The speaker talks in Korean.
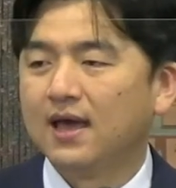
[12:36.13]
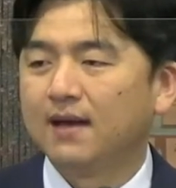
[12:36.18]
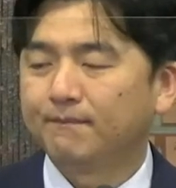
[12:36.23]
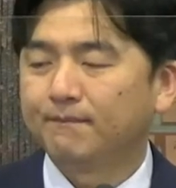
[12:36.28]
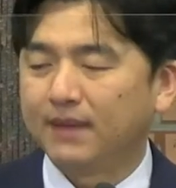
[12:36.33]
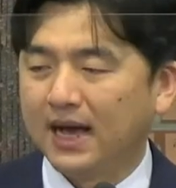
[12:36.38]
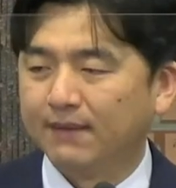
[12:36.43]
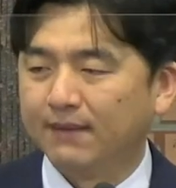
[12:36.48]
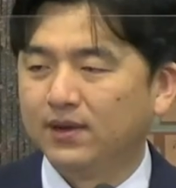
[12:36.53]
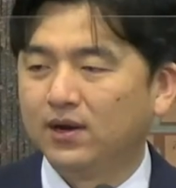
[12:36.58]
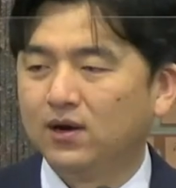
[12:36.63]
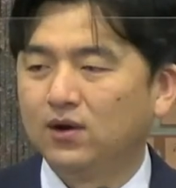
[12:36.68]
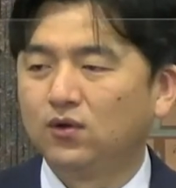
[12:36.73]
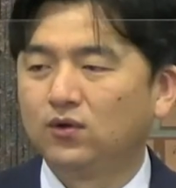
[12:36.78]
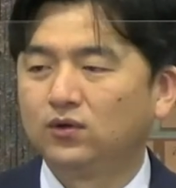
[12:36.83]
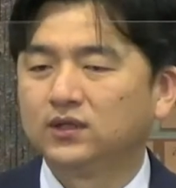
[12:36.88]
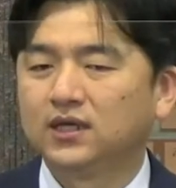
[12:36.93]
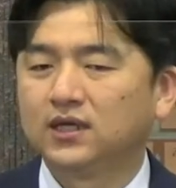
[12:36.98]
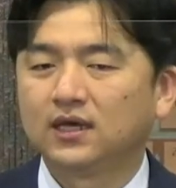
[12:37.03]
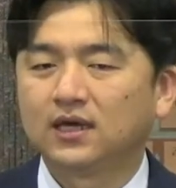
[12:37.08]

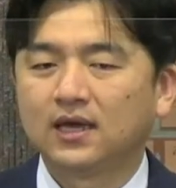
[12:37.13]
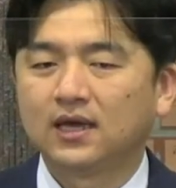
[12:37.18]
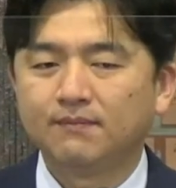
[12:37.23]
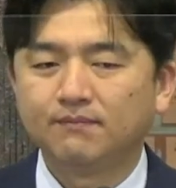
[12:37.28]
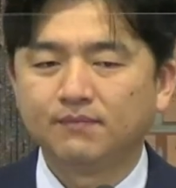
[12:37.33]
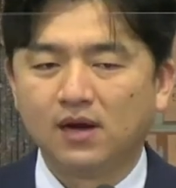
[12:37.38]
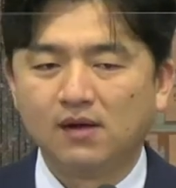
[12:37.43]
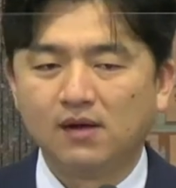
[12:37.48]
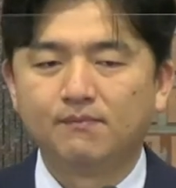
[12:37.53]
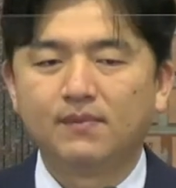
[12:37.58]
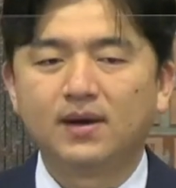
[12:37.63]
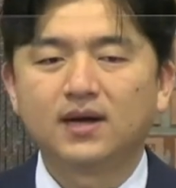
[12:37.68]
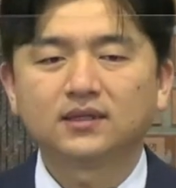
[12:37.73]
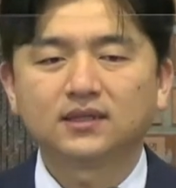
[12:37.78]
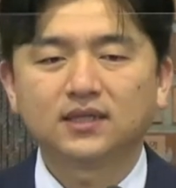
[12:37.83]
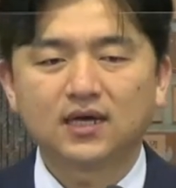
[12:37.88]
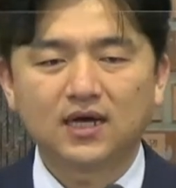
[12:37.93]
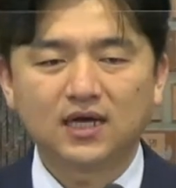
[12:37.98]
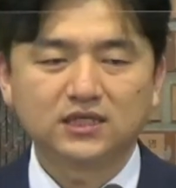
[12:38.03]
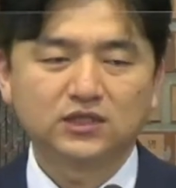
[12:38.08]
바벨론에게
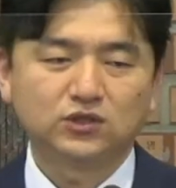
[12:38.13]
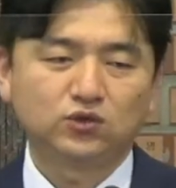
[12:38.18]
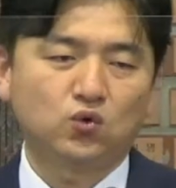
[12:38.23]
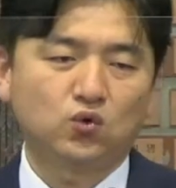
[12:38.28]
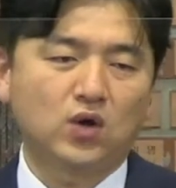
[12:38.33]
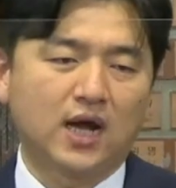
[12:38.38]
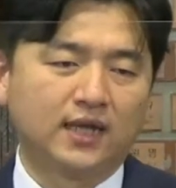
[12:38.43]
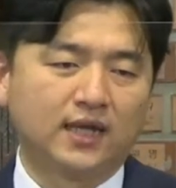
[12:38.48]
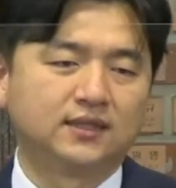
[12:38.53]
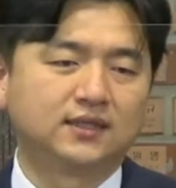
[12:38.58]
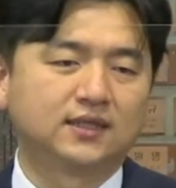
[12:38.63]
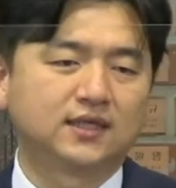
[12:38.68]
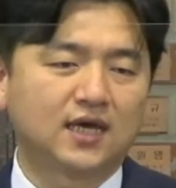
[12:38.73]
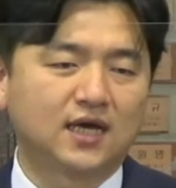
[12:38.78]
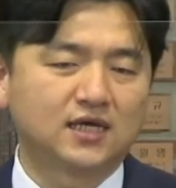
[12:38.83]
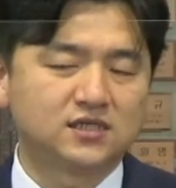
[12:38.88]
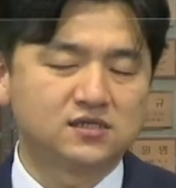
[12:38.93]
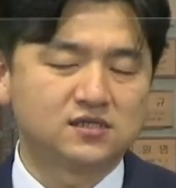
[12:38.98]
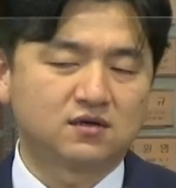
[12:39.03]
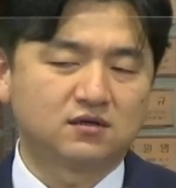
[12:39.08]
멸망당하지도 않게
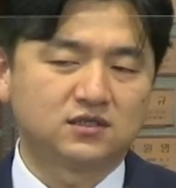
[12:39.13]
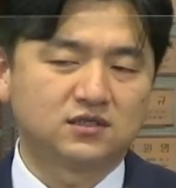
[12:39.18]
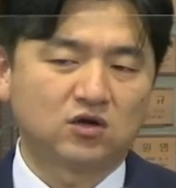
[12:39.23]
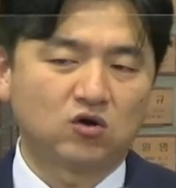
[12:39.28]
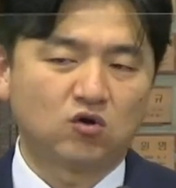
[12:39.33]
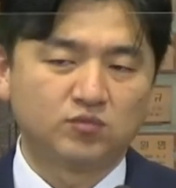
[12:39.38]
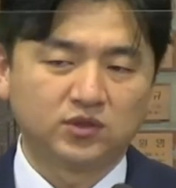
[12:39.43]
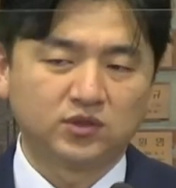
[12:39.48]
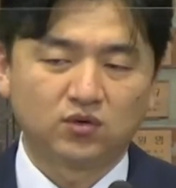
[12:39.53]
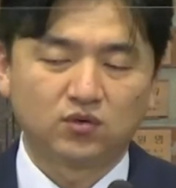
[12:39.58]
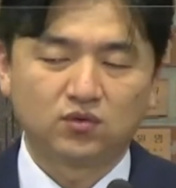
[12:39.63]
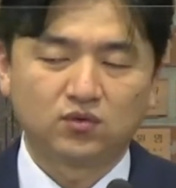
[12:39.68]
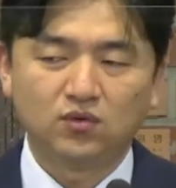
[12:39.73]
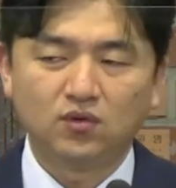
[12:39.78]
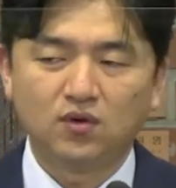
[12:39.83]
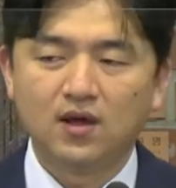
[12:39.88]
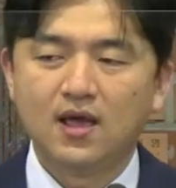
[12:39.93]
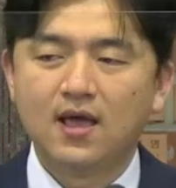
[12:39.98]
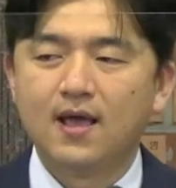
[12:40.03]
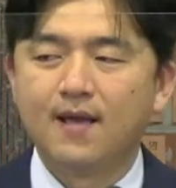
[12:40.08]
하실 것이라고
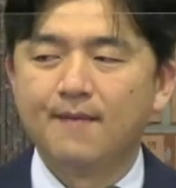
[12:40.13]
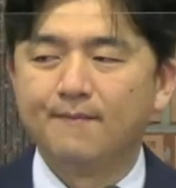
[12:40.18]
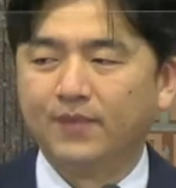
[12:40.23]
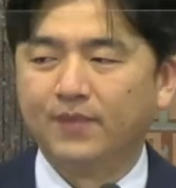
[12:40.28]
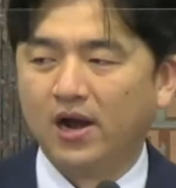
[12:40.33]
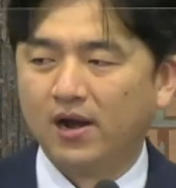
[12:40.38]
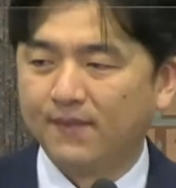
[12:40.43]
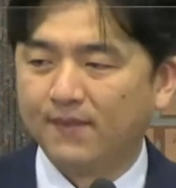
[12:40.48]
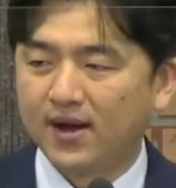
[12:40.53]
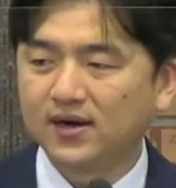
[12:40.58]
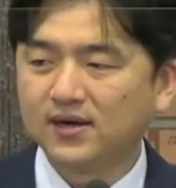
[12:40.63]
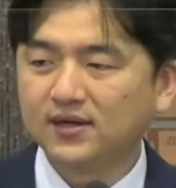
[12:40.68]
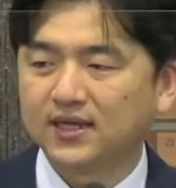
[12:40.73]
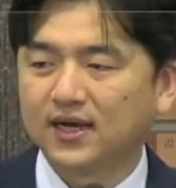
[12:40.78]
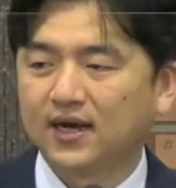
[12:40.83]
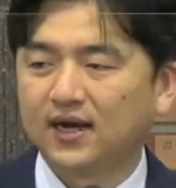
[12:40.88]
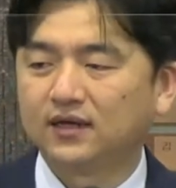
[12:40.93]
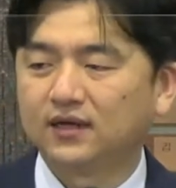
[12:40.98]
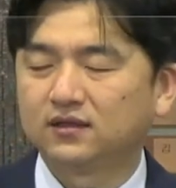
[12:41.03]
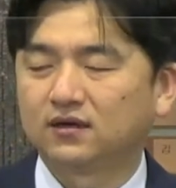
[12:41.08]
믿었고 멸망을
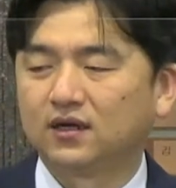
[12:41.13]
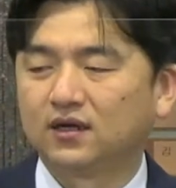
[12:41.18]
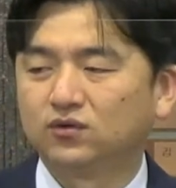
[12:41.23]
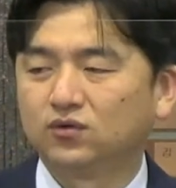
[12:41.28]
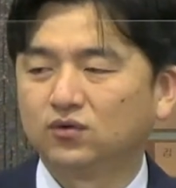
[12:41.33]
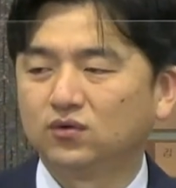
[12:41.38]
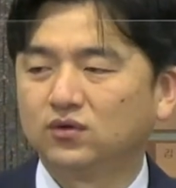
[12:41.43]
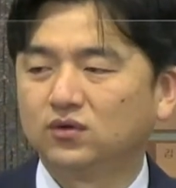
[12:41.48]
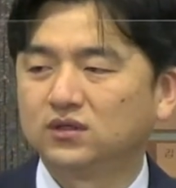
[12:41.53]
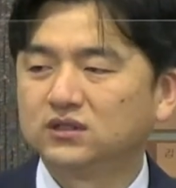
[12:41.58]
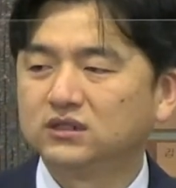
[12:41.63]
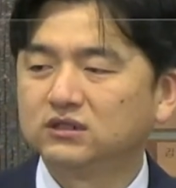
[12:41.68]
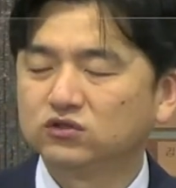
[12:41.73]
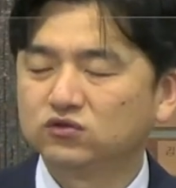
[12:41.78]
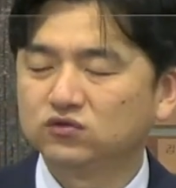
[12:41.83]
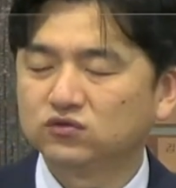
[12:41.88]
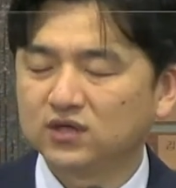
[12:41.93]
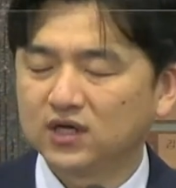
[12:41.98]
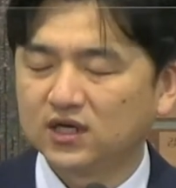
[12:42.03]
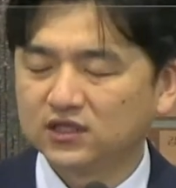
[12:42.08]
당하더라도 그
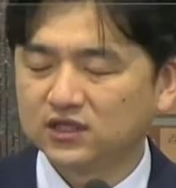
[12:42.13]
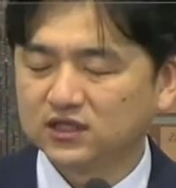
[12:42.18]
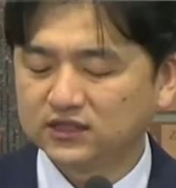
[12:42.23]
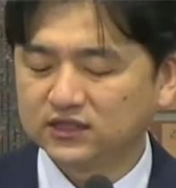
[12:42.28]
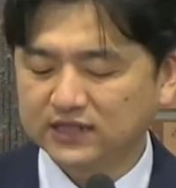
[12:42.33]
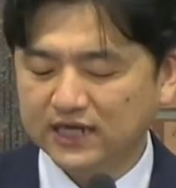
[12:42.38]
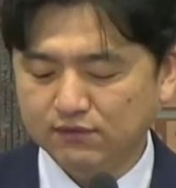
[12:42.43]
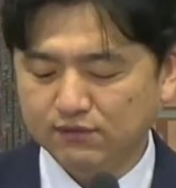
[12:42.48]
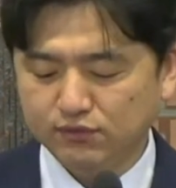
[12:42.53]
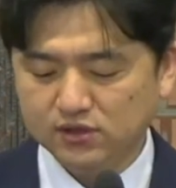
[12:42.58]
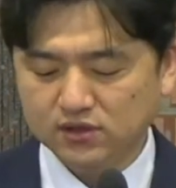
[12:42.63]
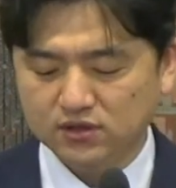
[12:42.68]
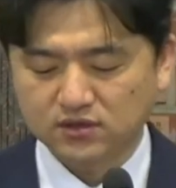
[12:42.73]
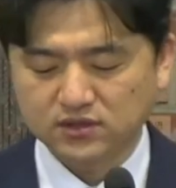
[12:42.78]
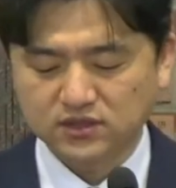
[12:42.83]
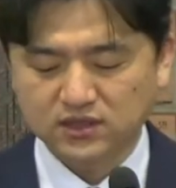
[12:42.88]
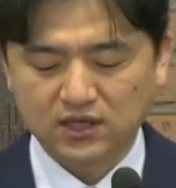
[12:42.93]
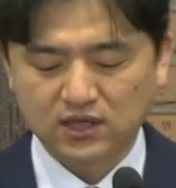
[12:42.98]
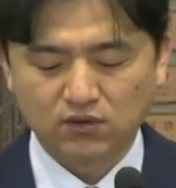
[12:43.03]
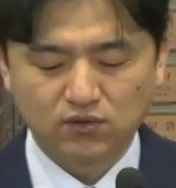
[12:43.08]
순간이 짧을
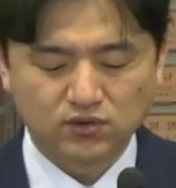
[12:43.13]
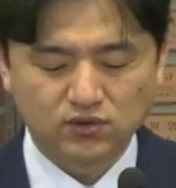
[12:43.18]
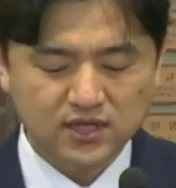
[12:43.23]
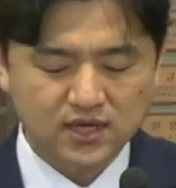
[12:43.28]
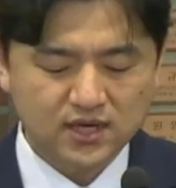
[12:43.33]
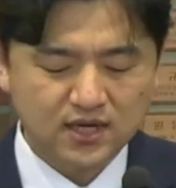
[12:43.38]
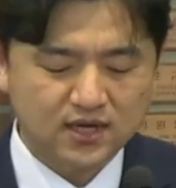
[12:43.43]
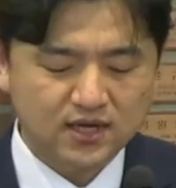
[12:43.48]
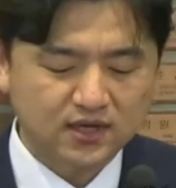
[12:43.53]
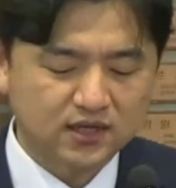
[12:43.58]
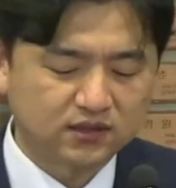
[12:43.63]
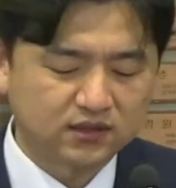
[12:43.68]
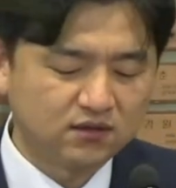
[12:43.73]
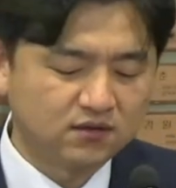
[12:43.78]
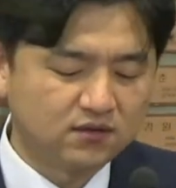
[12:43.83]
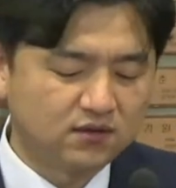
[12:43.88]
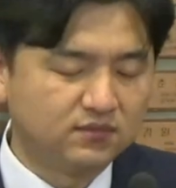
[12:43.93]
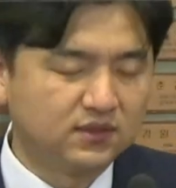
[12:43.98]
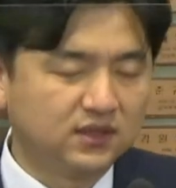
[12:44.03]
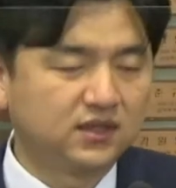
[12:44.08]
것이라고 생각했던
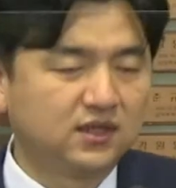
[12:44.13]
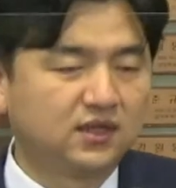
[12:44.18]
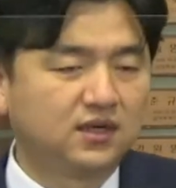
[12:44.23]
겁니다.